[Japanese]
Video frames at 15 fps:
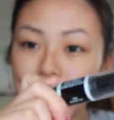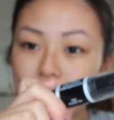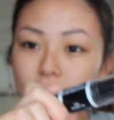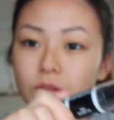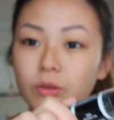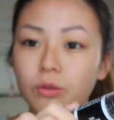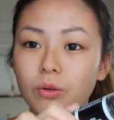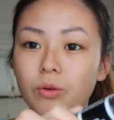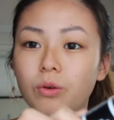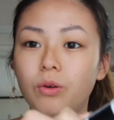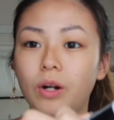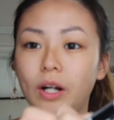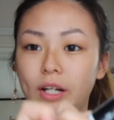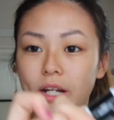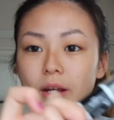イライトの方
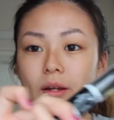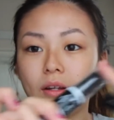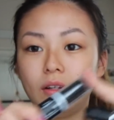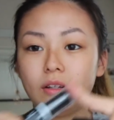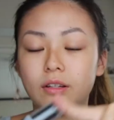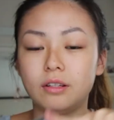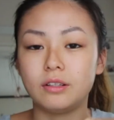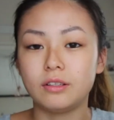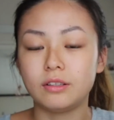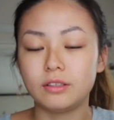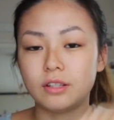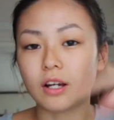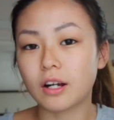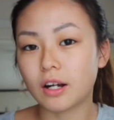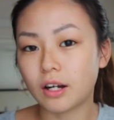がね
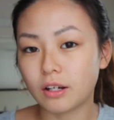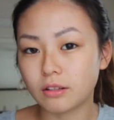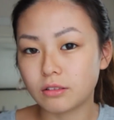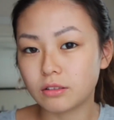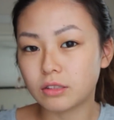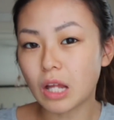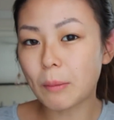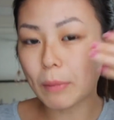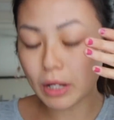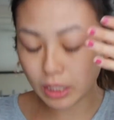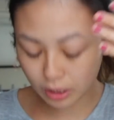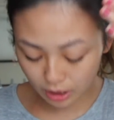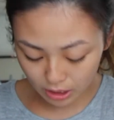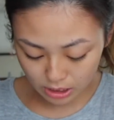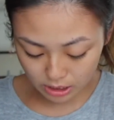なんかダマ
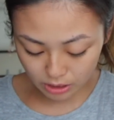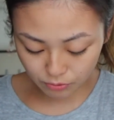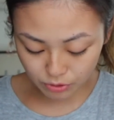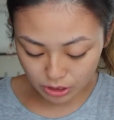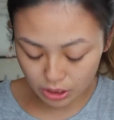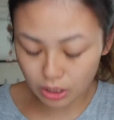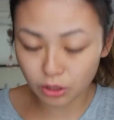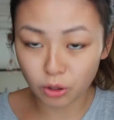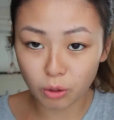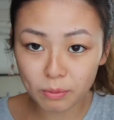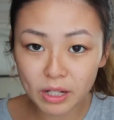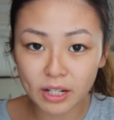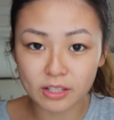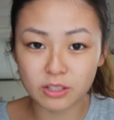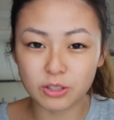になっちゃうし伸
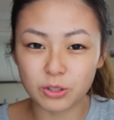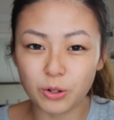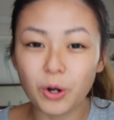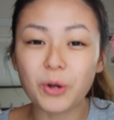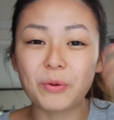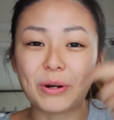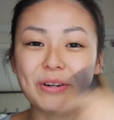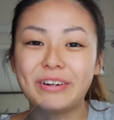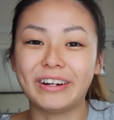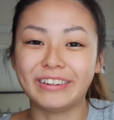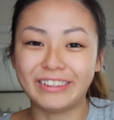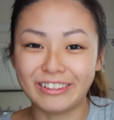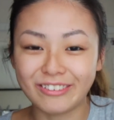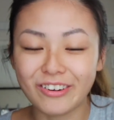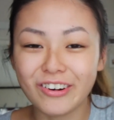びがすごい悪かっ
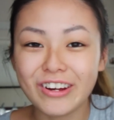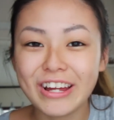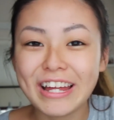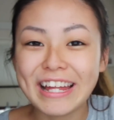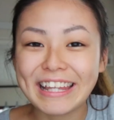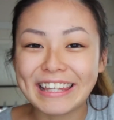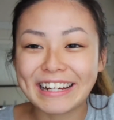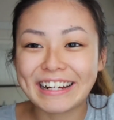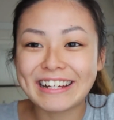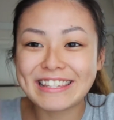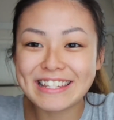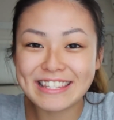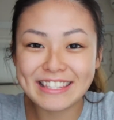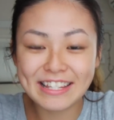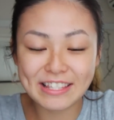たのだから
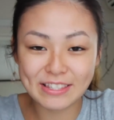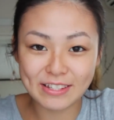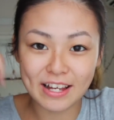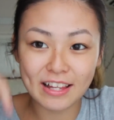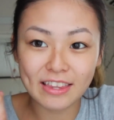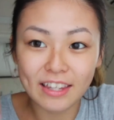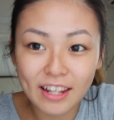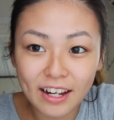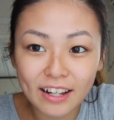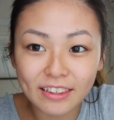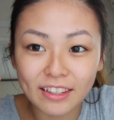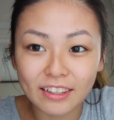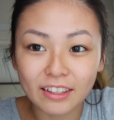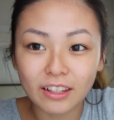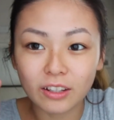全然使ってなかっ
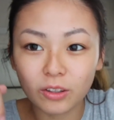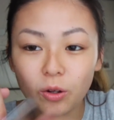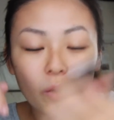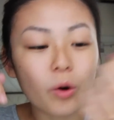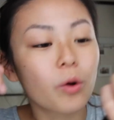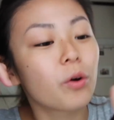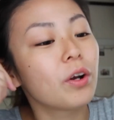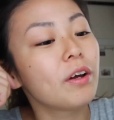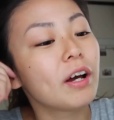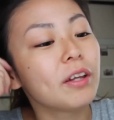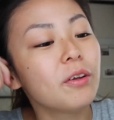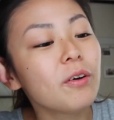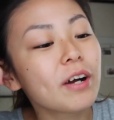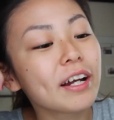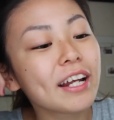たんだけどこれは
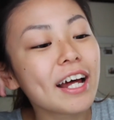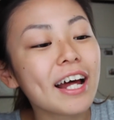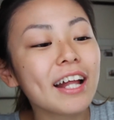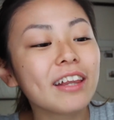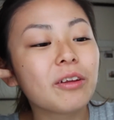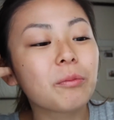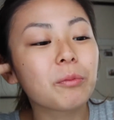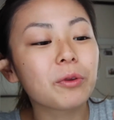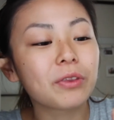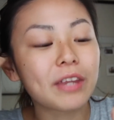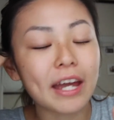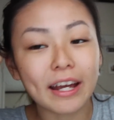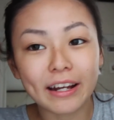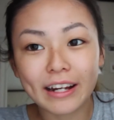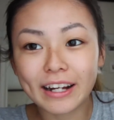どうかなと思っ
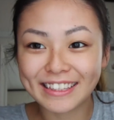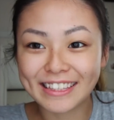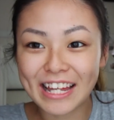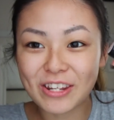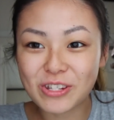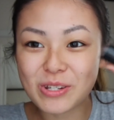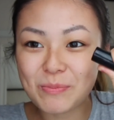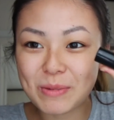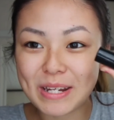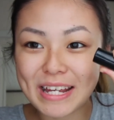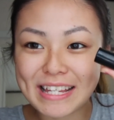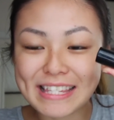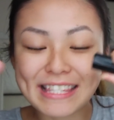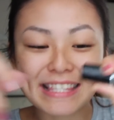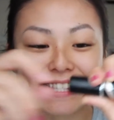て楽しみ
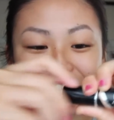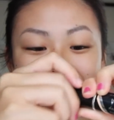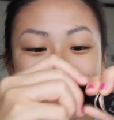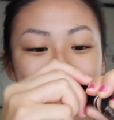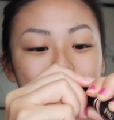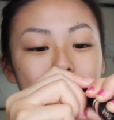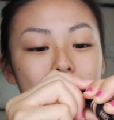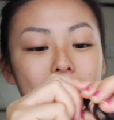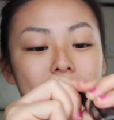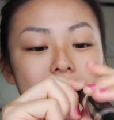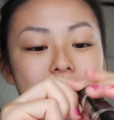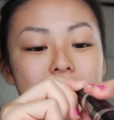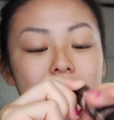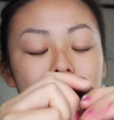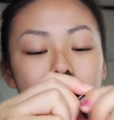です使ってみま
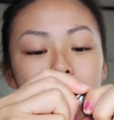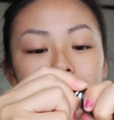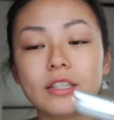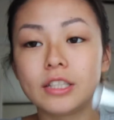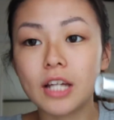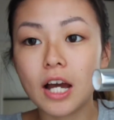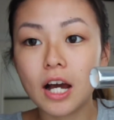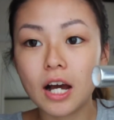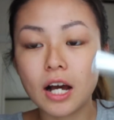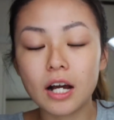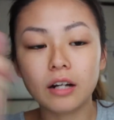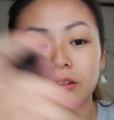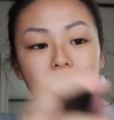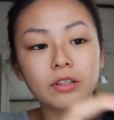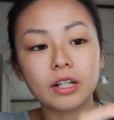す
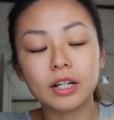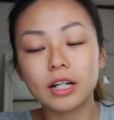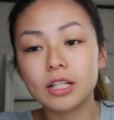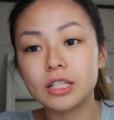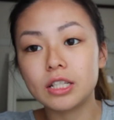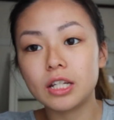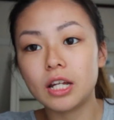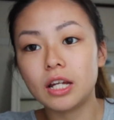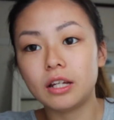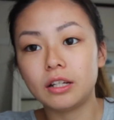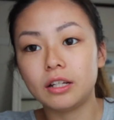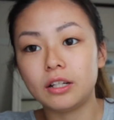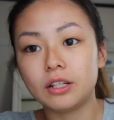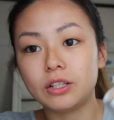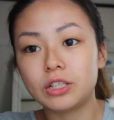じゃーんこんな感じで
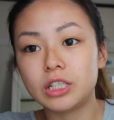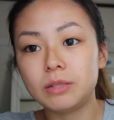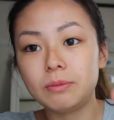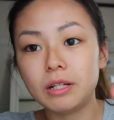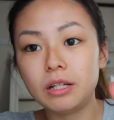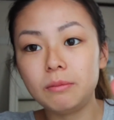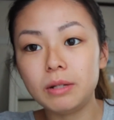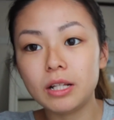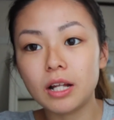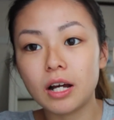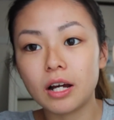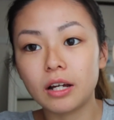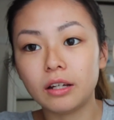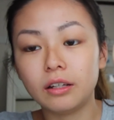口紅みたい